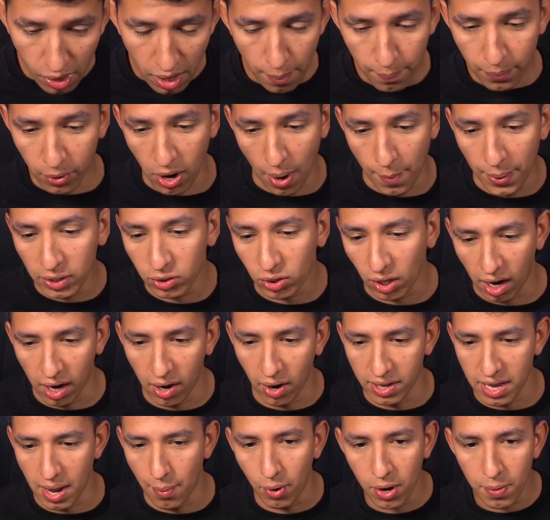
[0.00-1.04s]
Realmente
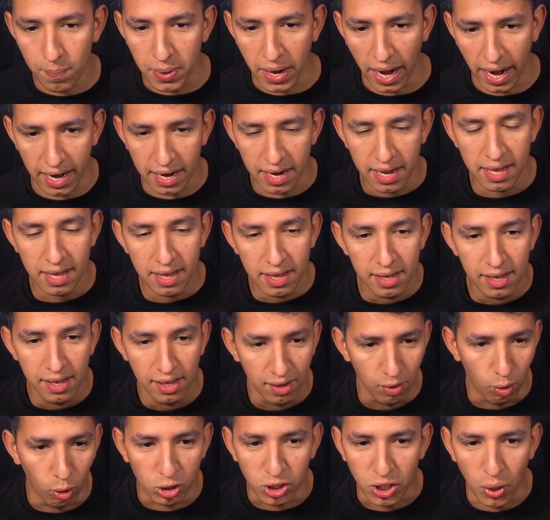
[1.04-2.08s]
la ya muy bien.
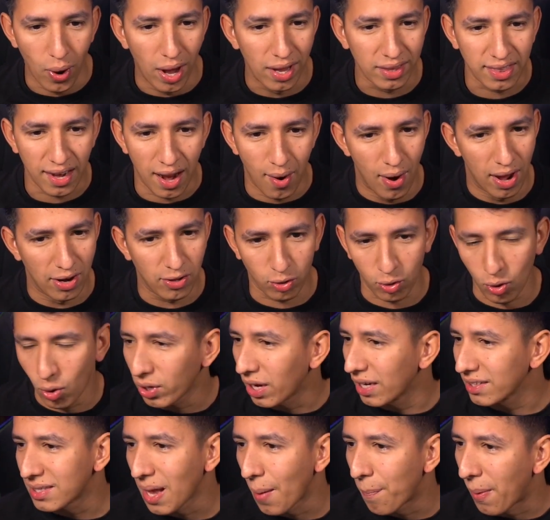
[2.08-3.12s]
Hoy se va a trabajar, yo creo
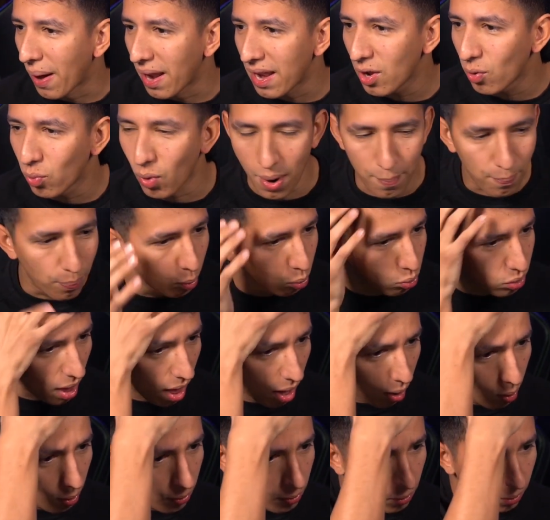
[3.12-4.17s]
que hasta pali puta,
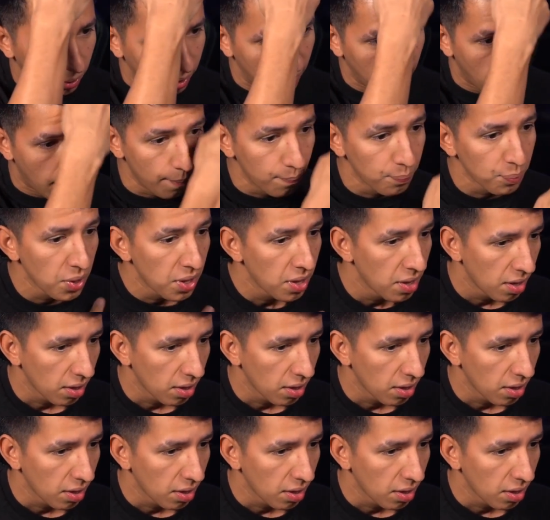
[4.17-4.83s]
gonorrea.